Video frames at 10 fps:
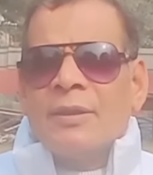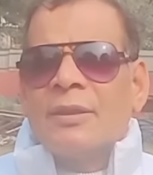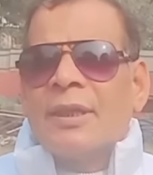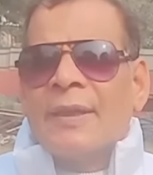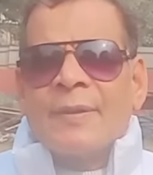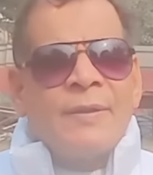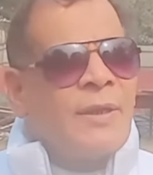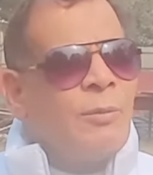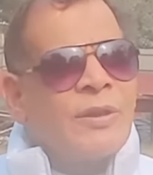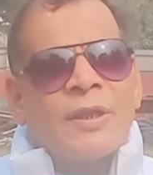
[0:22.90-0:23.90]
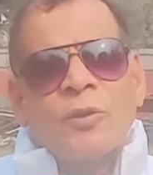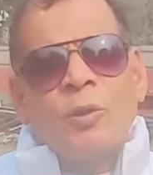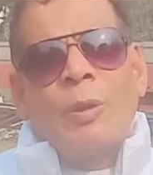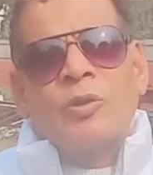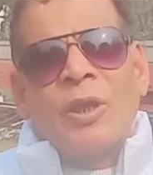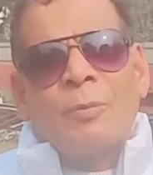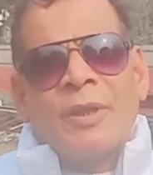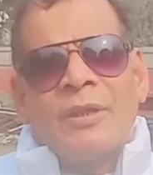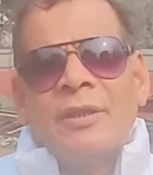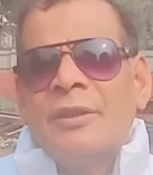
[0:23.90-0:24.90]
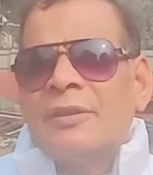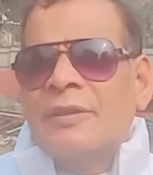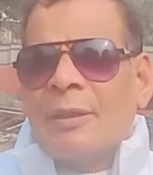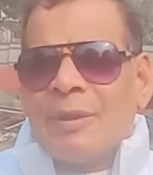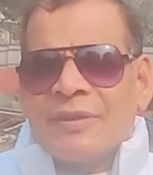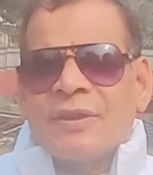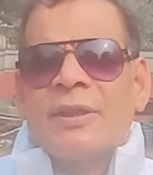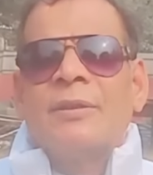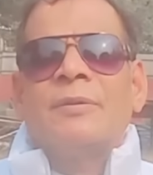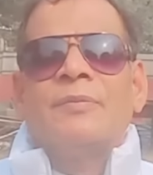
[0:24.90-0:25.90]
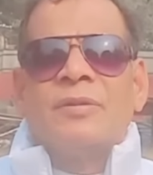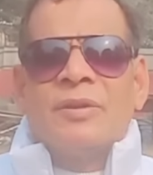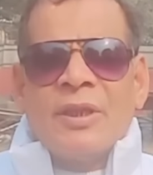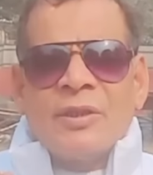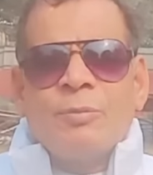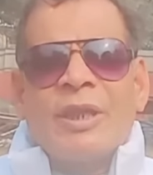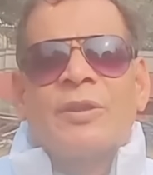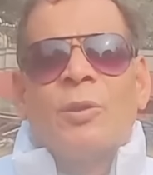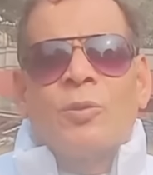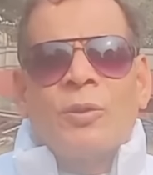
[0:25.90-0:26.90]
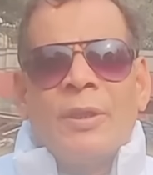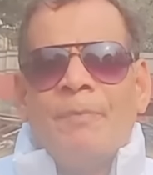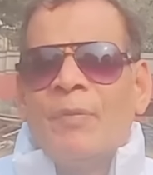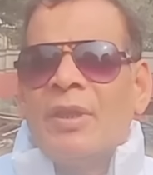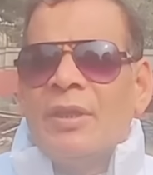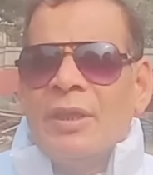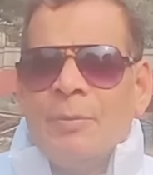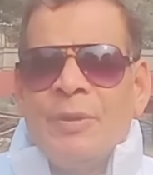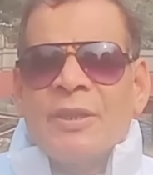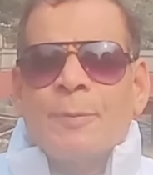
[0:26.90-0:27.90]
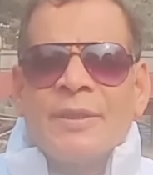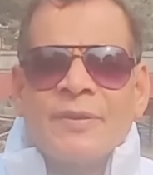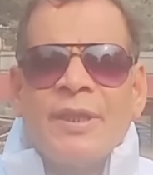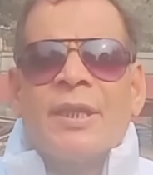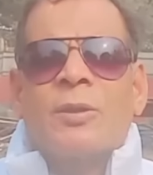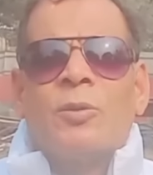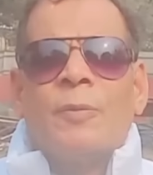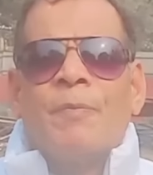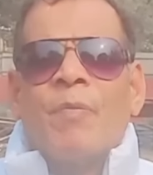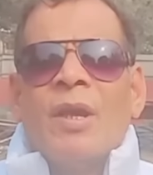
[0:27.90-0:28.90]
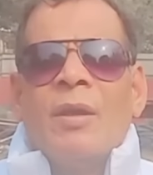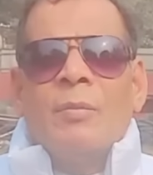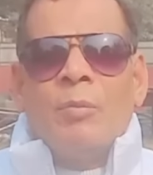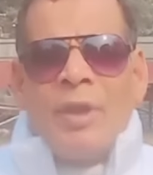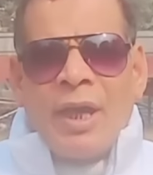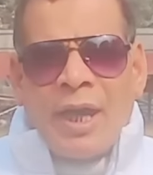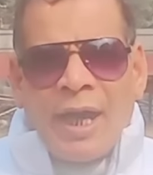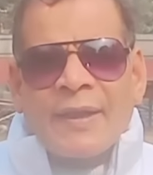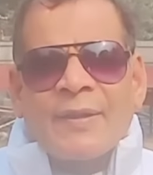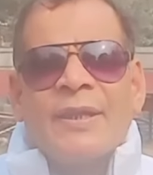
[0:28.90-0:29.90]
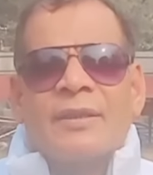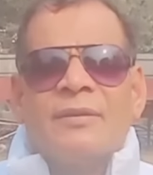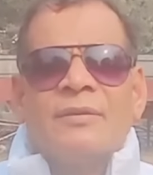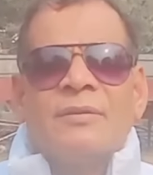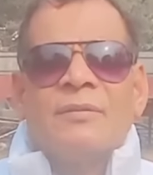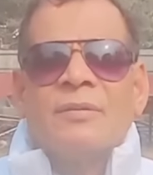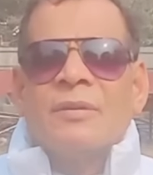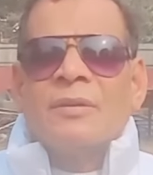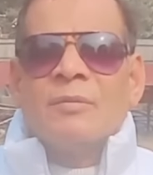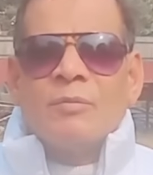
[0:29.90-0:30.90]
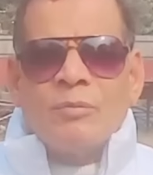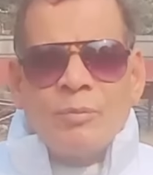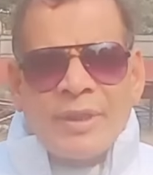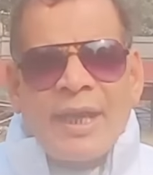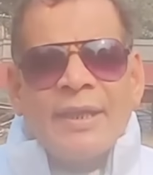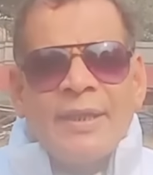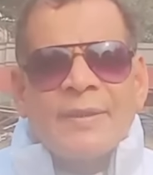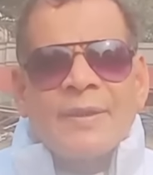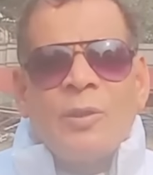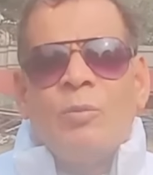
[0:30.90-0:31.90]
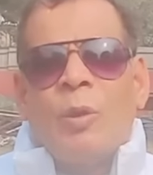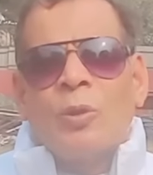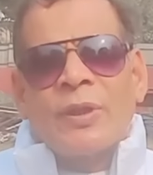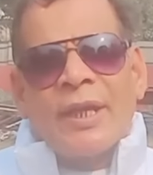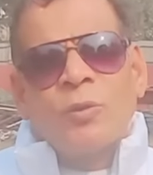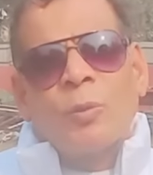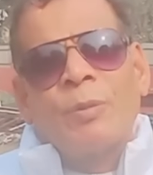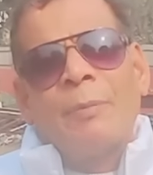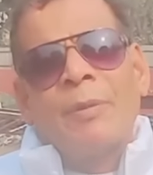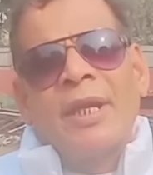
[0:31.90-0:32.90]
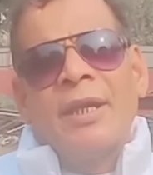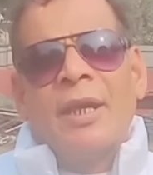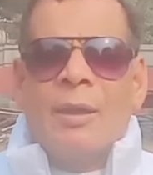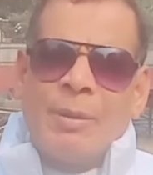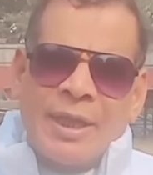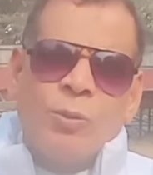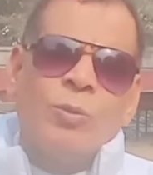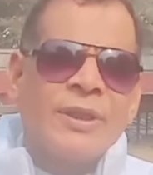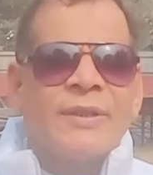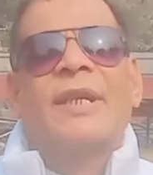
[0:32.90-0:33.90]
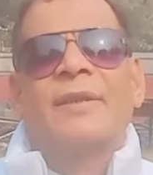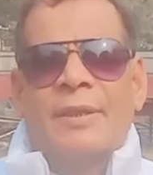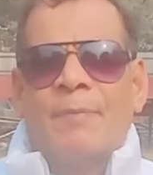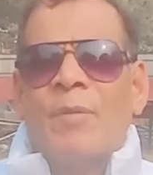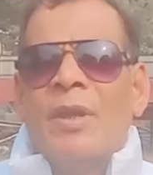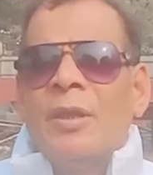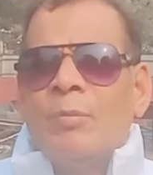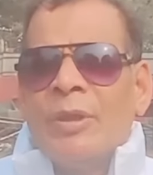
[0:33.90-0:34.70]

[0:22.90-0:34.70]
आज गणतंत्र दिवस के शुभ अवसर पर समस्त देशवासियों को ई पी एस पेंशनर को मैं हार्दिक बधाई देता हूं बहुत सारी शुभकामनाएं हमारी उनके साथ है